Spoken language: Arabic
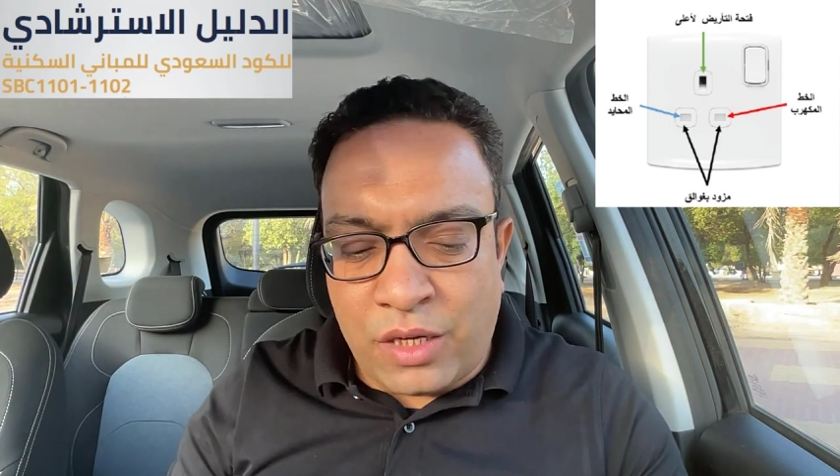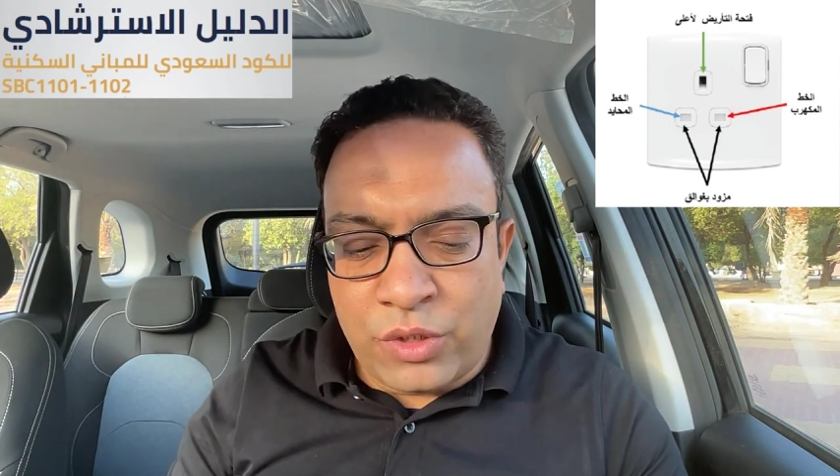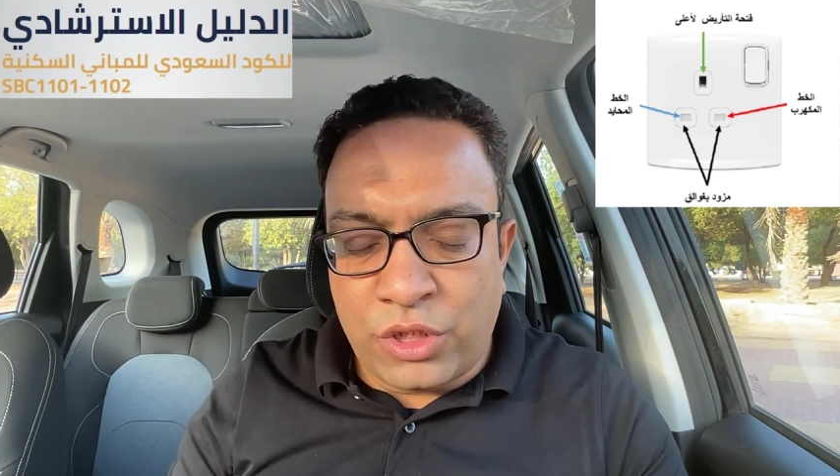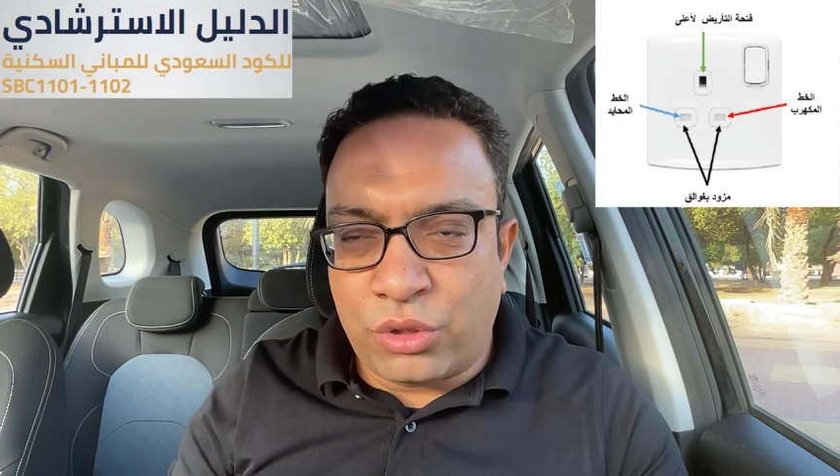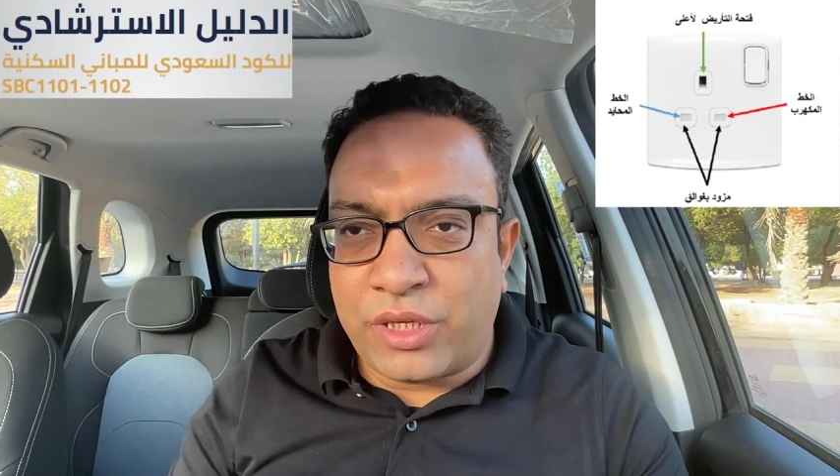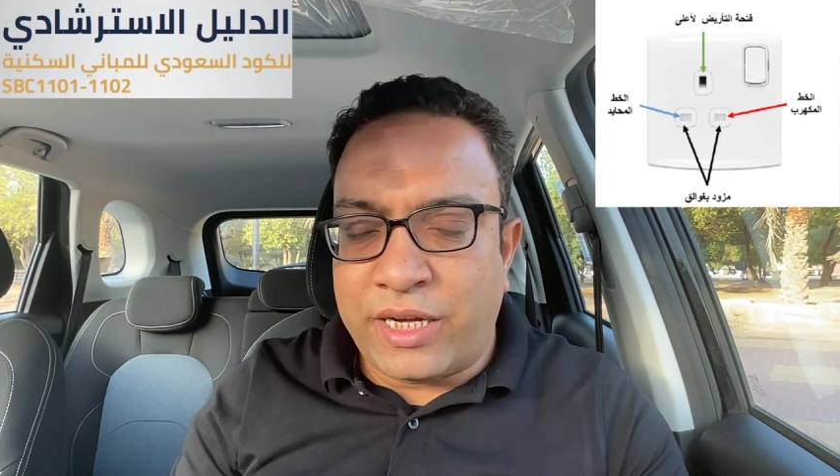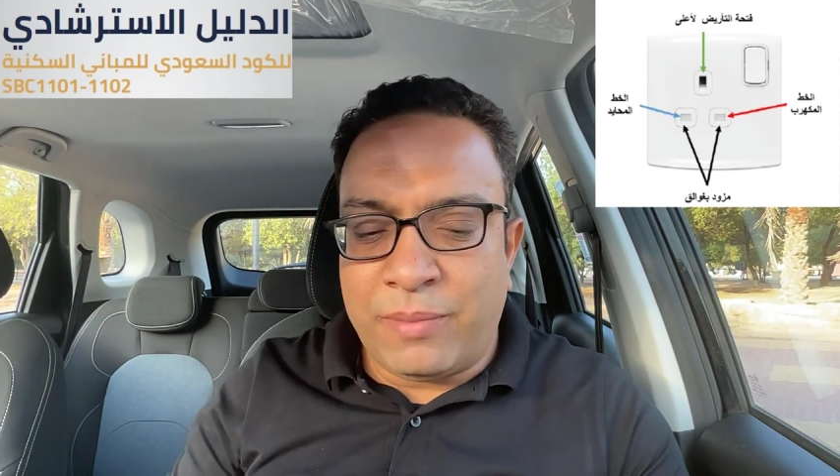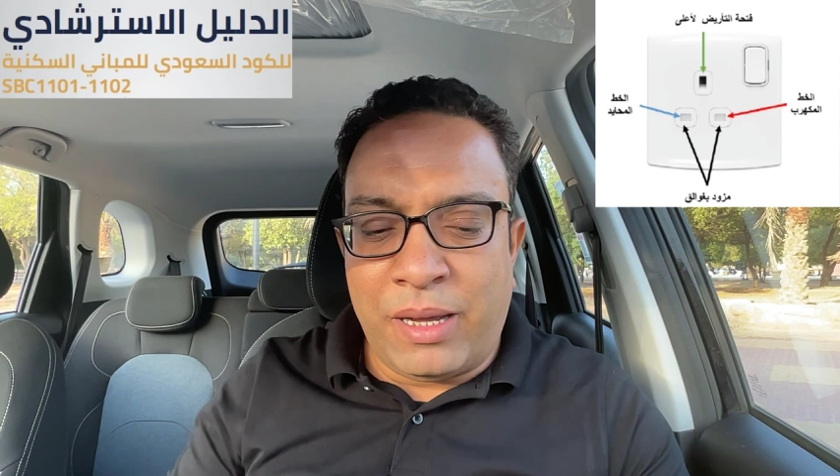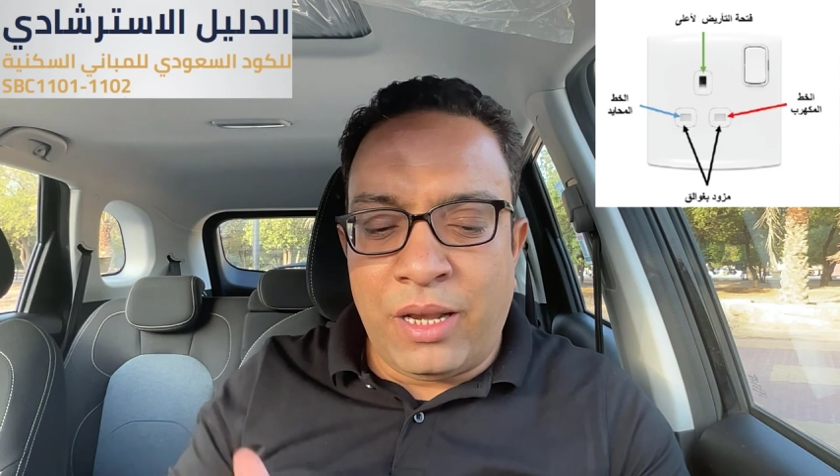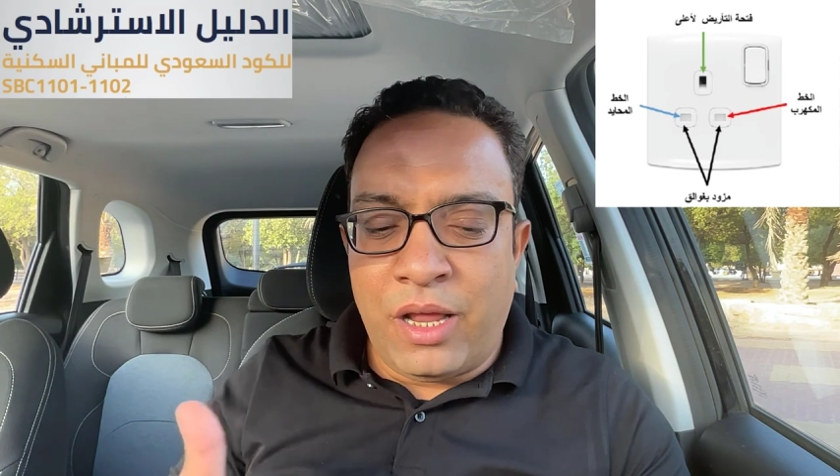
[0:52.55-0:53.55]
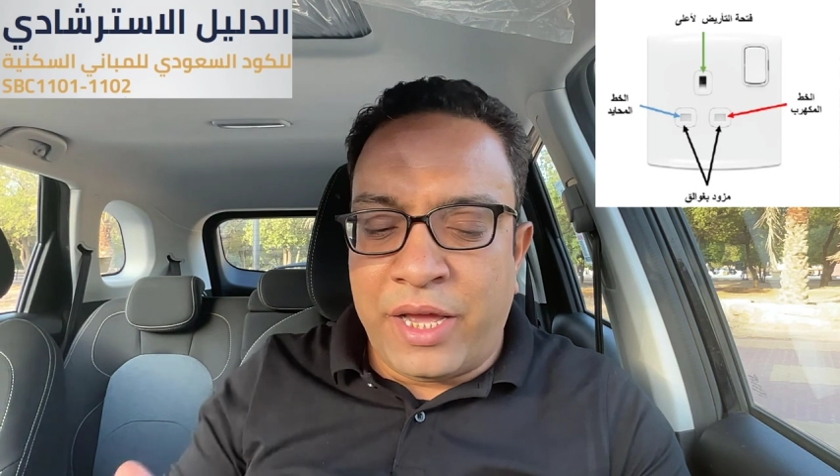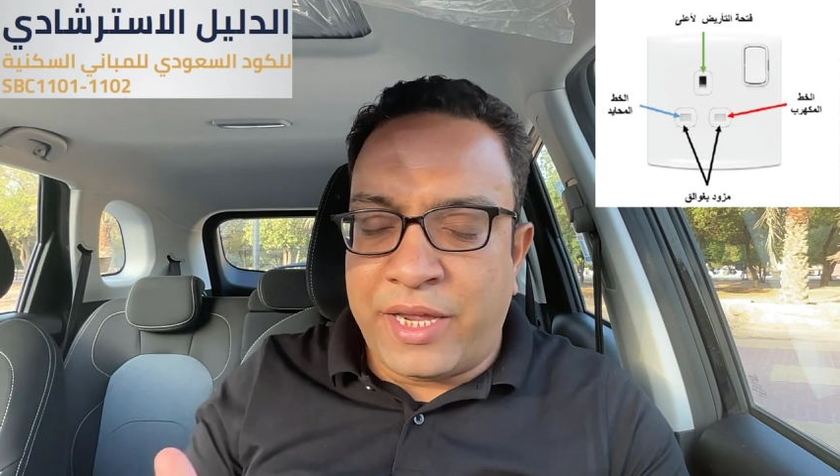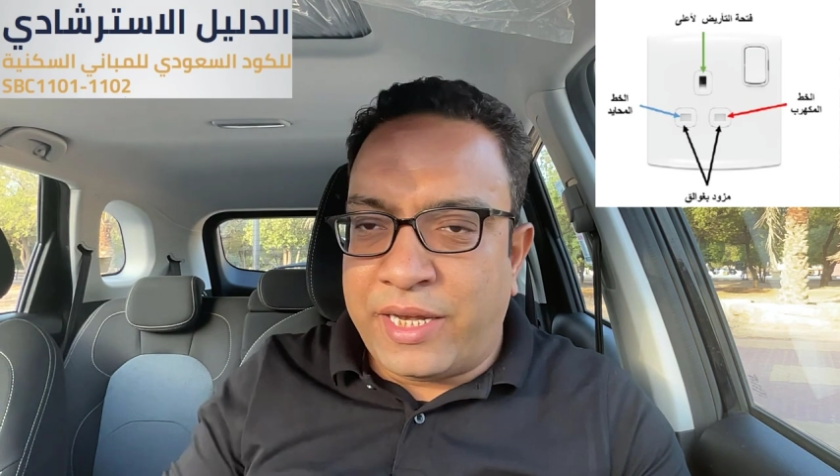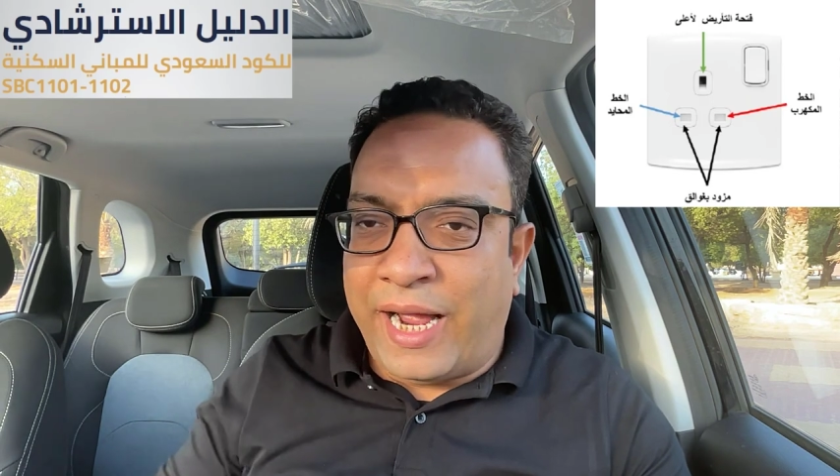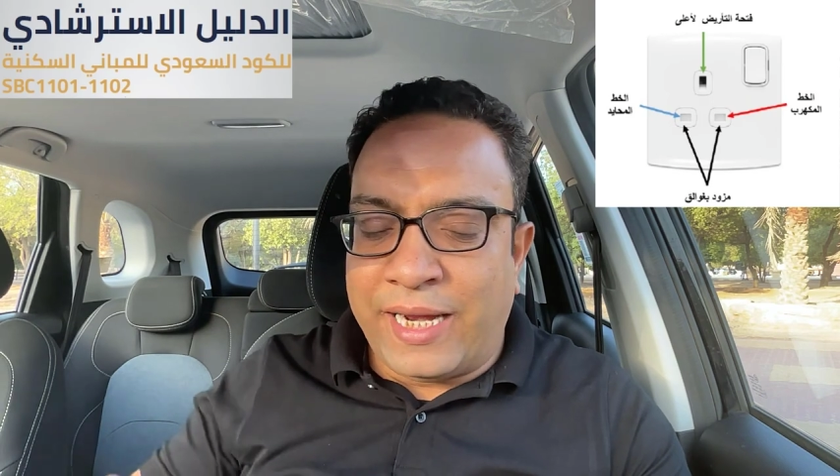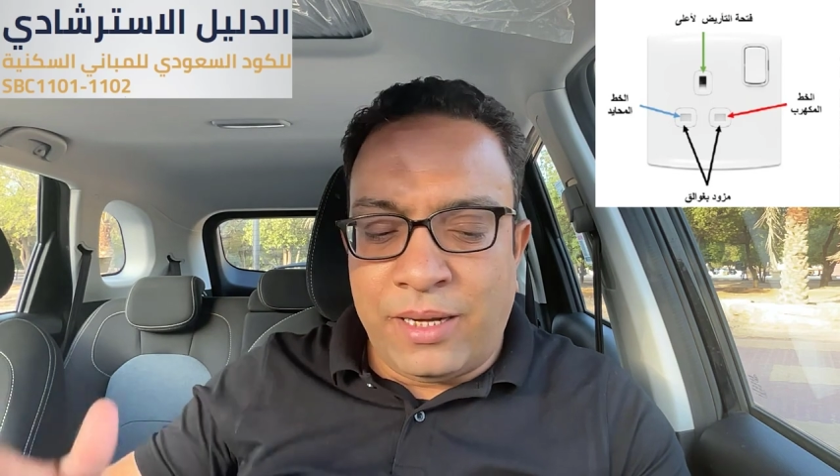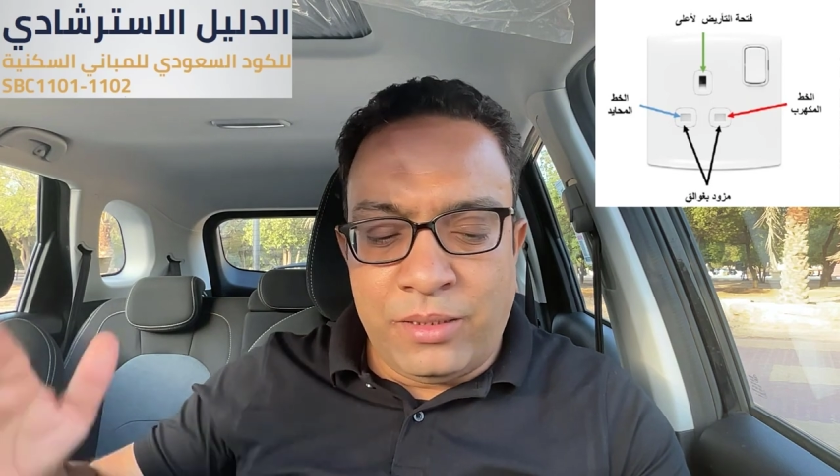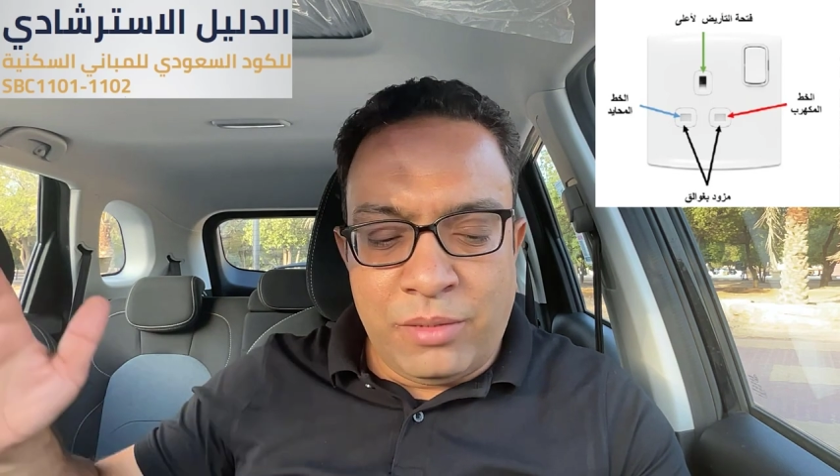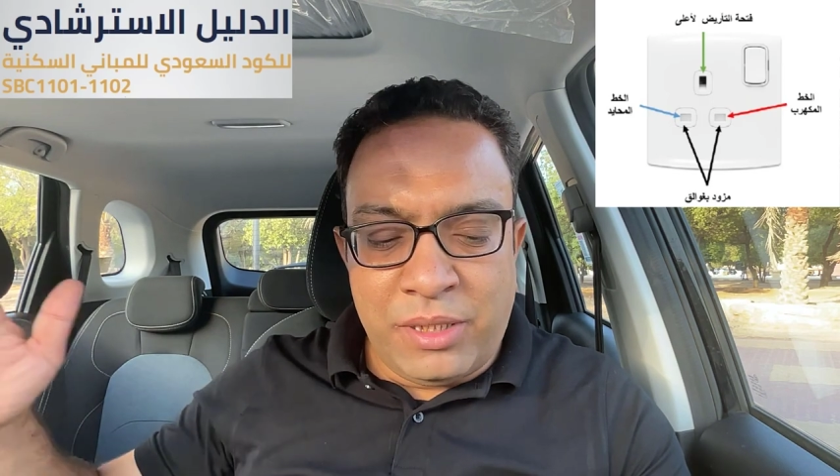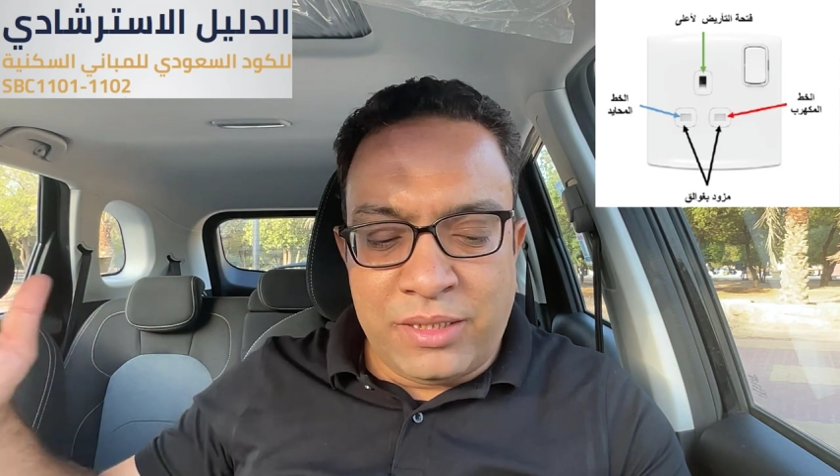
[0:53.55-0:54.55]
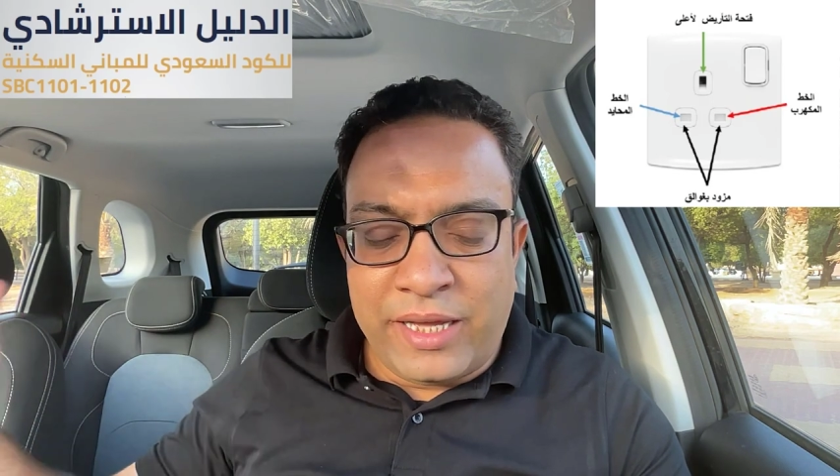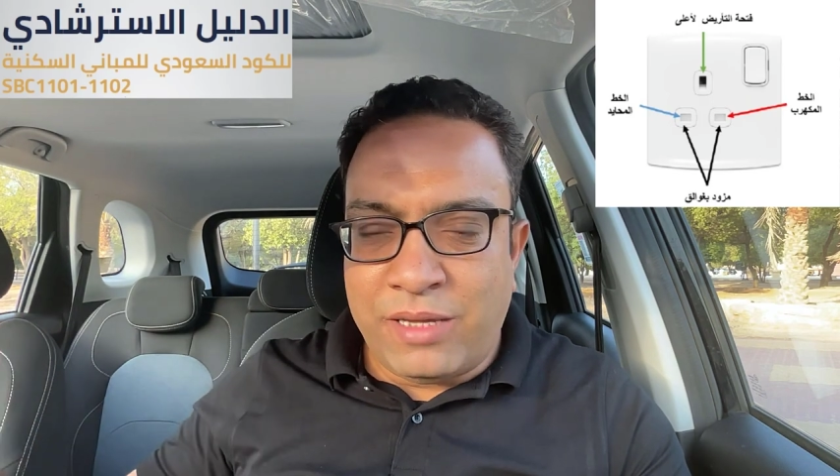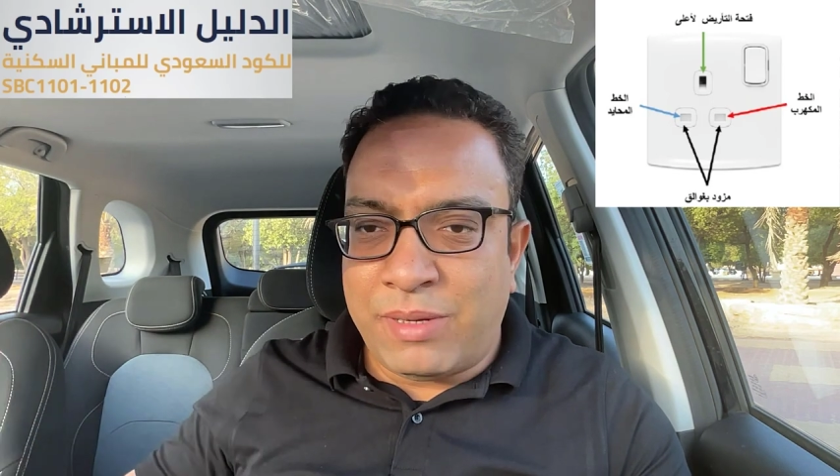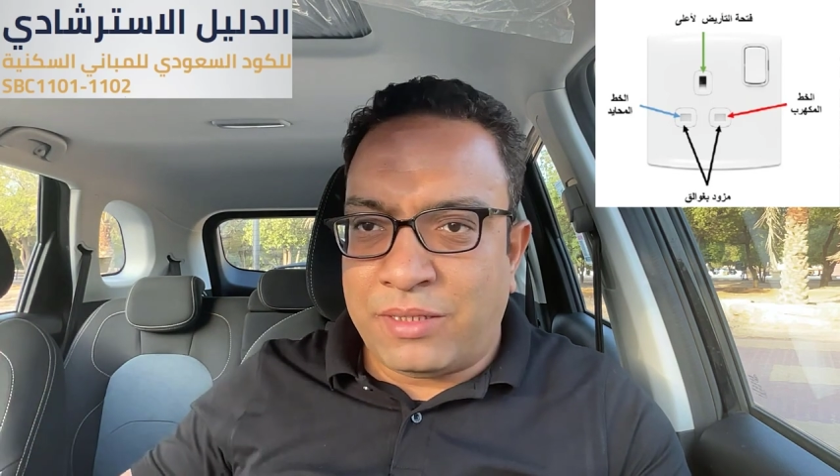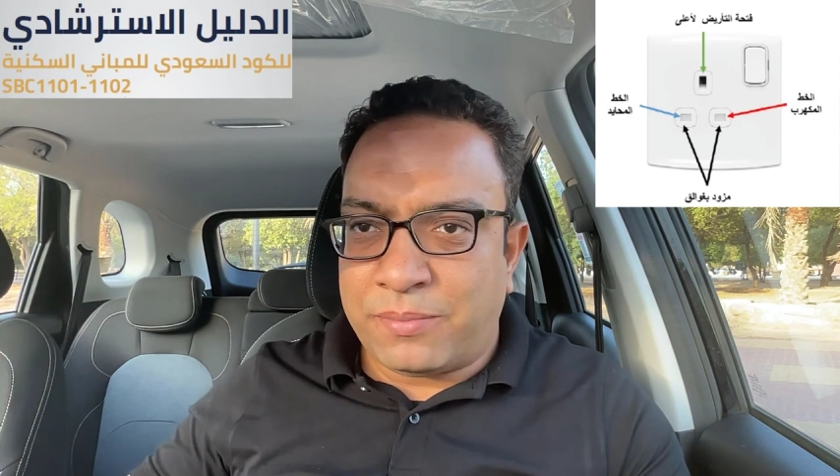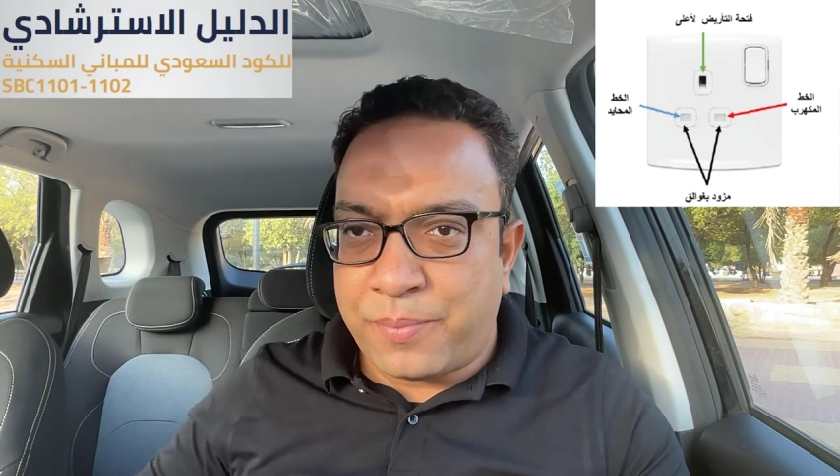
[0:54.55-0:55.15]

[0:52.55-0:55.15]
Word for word: او النيوترال يبقى اللاين على اليمين دايما